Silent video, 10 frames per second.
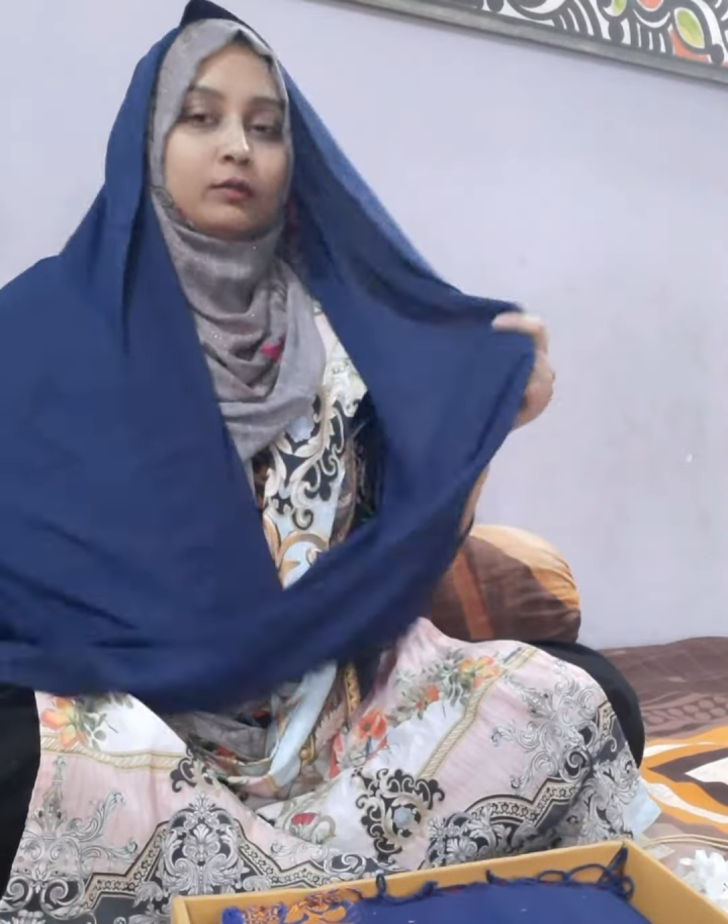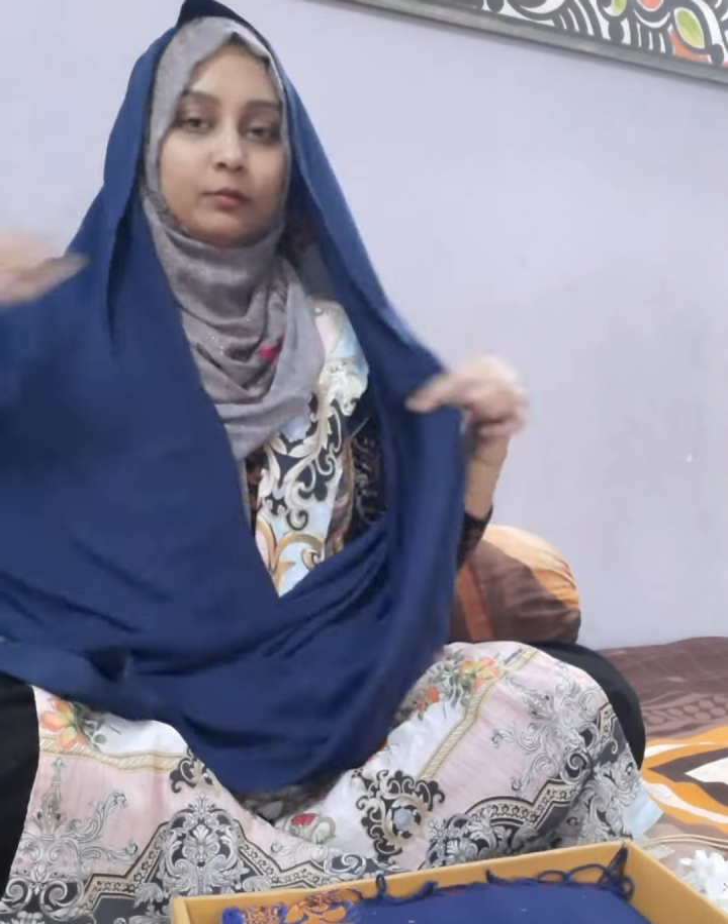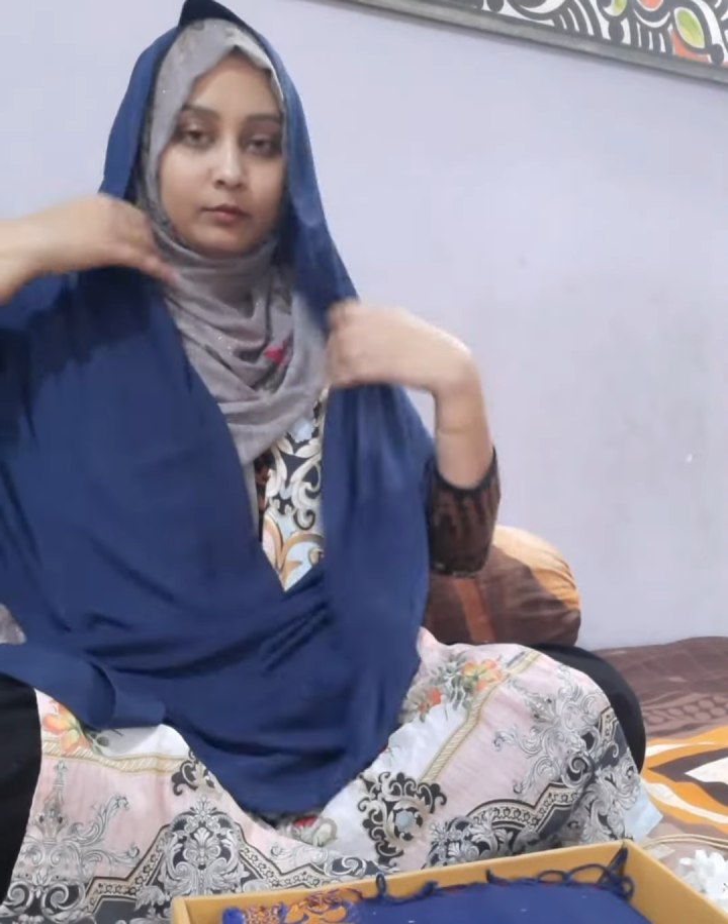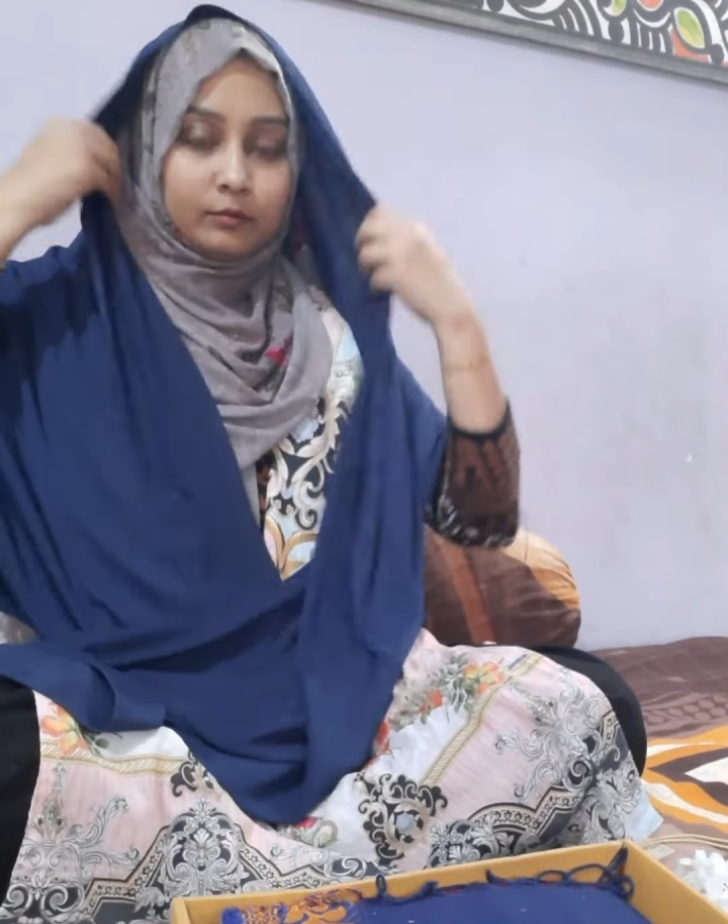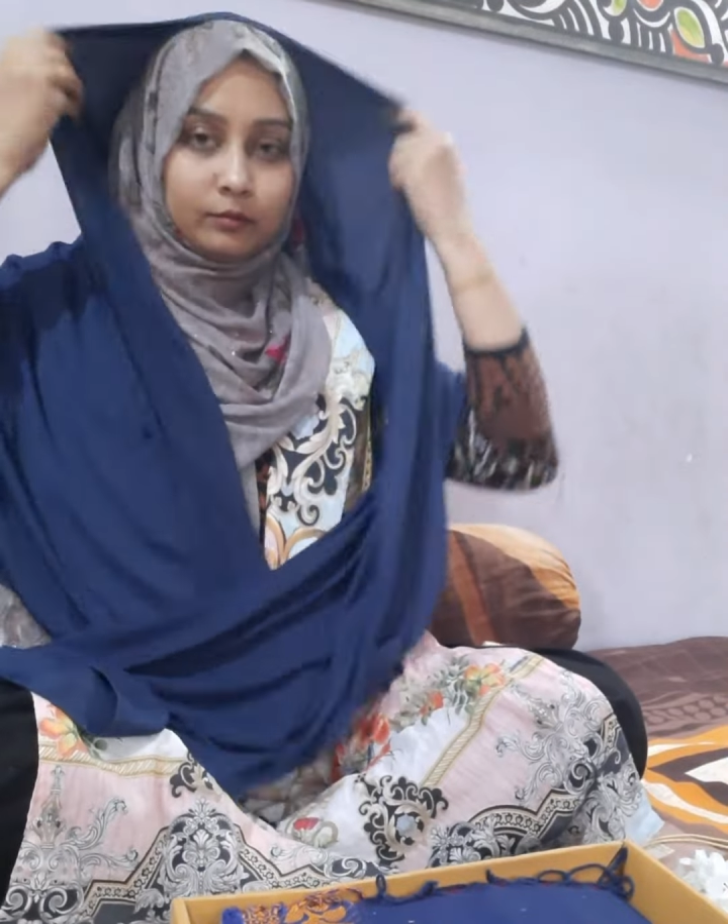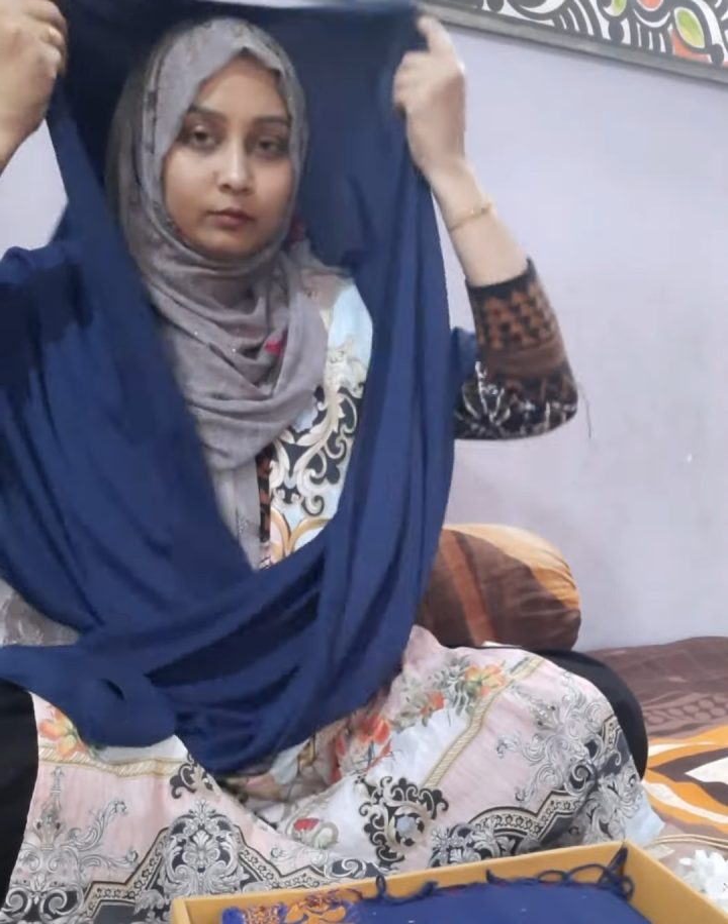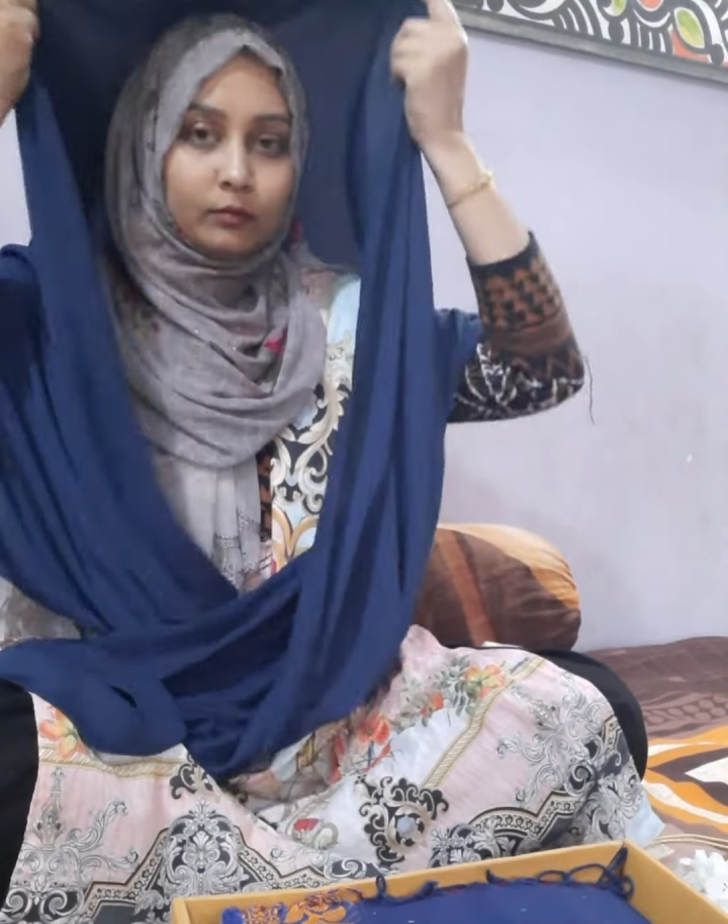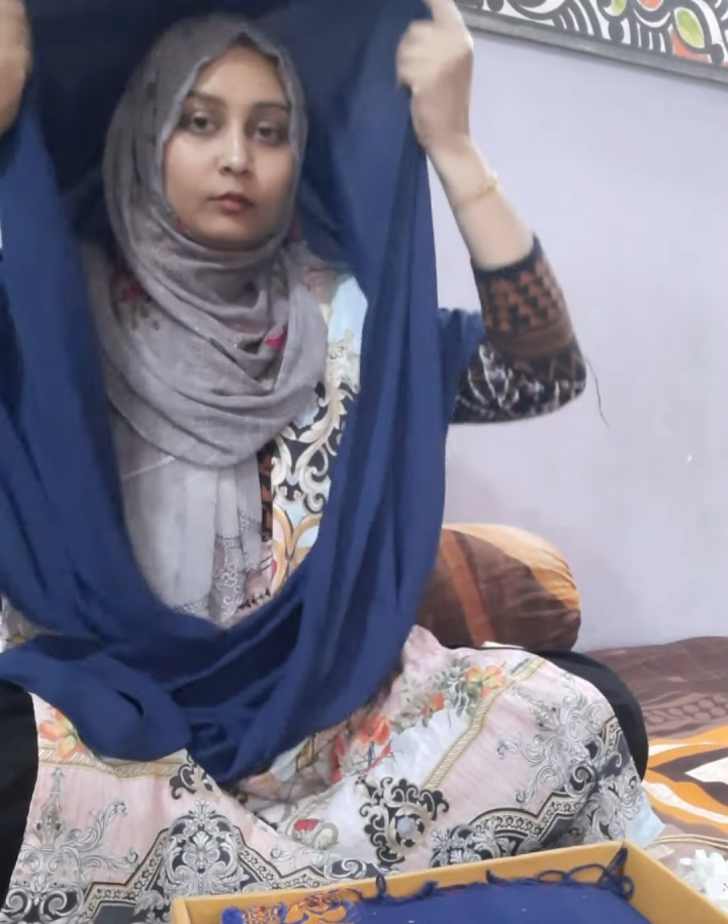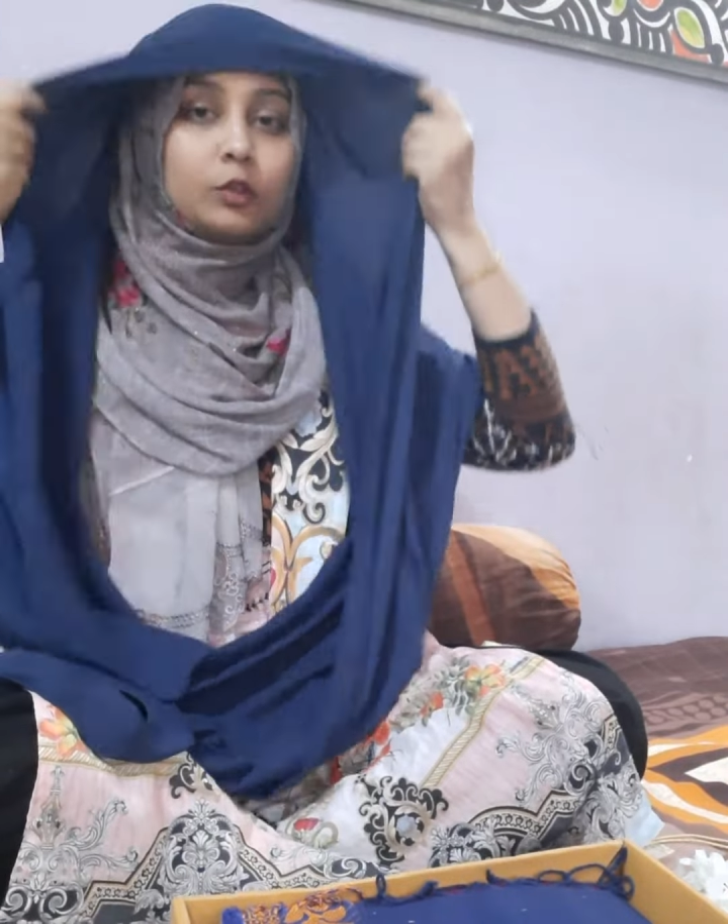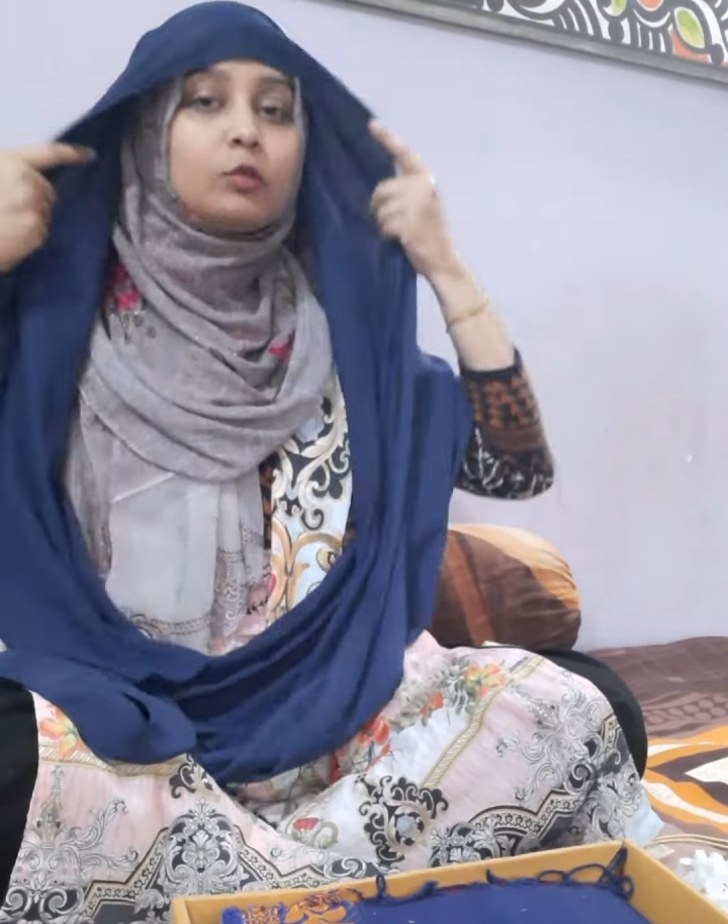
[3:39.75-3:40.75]
আলাদা একটা
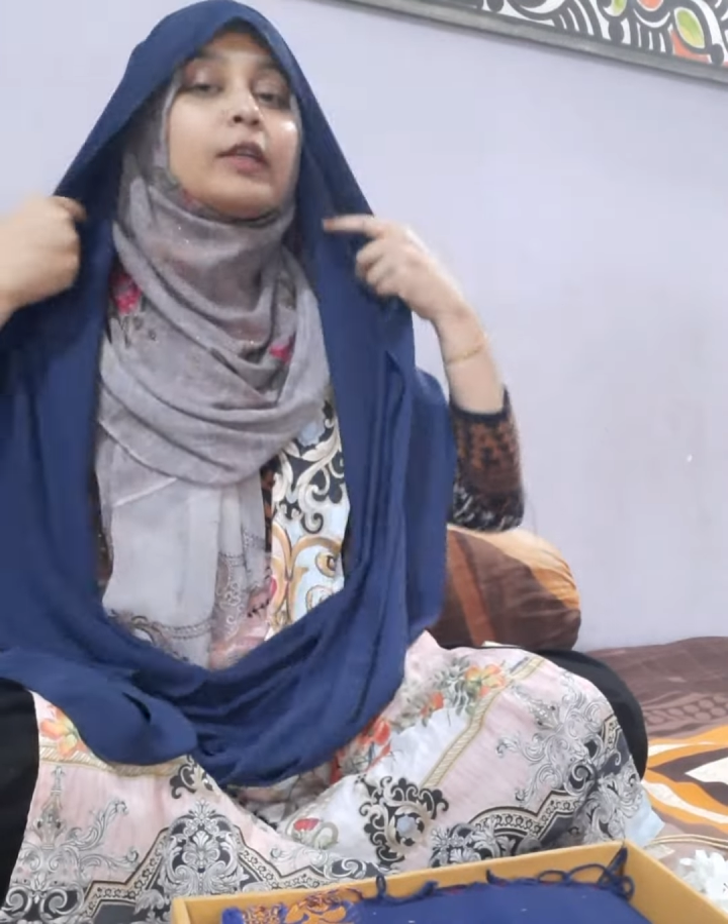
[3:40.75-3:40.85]
দুর্বলতা